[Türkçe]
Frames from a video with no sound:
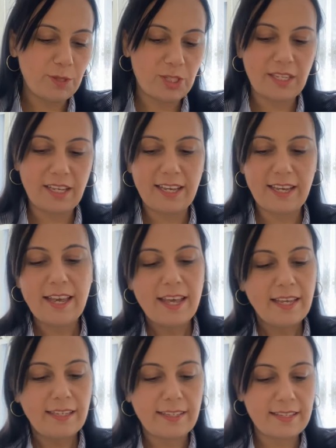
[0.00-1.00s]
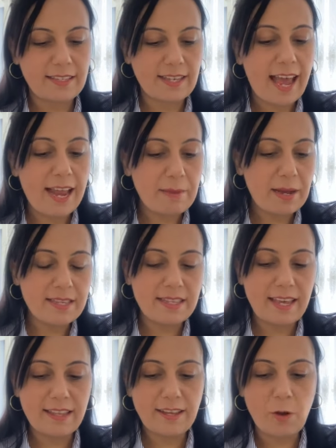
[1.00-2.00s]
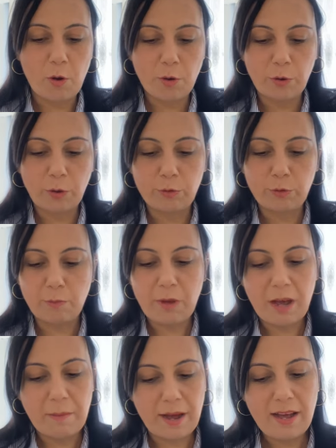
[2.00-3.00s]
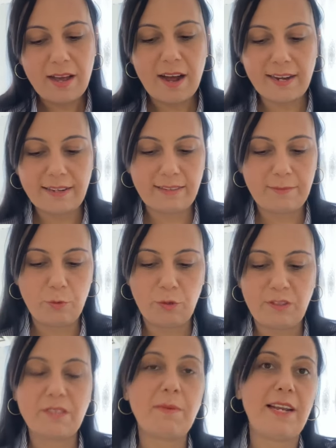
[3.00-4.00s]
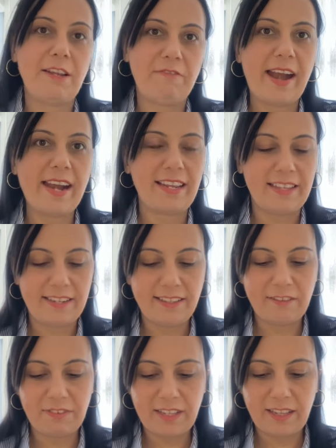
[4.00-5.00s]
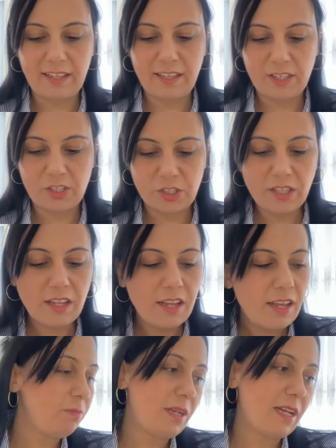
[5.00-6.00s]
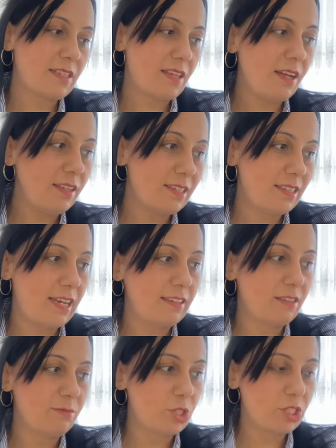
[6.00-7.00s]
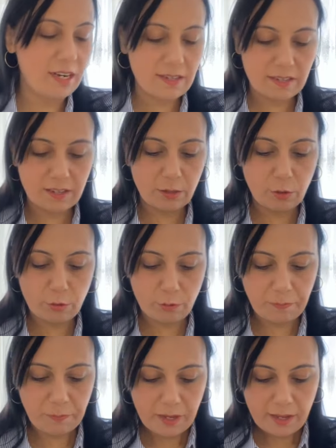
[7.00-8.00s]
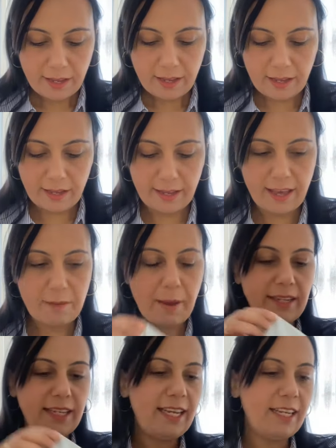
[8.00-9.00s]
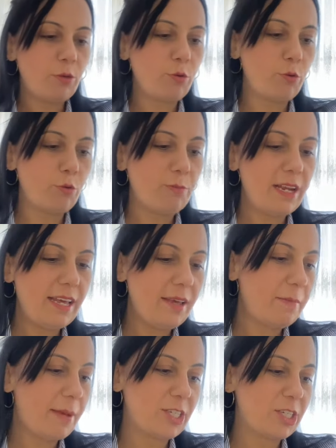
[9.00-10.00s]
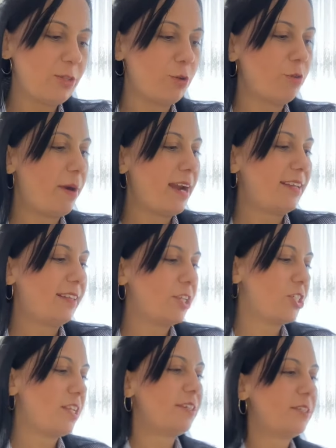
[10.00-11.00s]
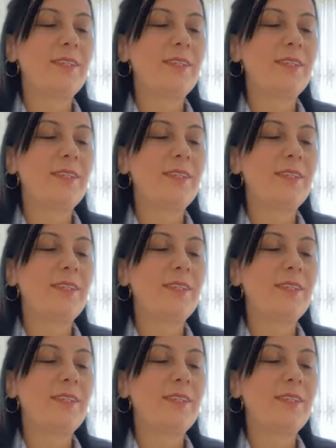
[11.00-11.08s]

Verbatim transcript: İşte hızlı gelmez diye de korkuyordum ama artık büyük ihtimalle vergilerin de verildiği için biraz daha hızlandırmışlar sanıyorum. Ee, hemen ilk ürünümle başlıyorum arkadaşlar.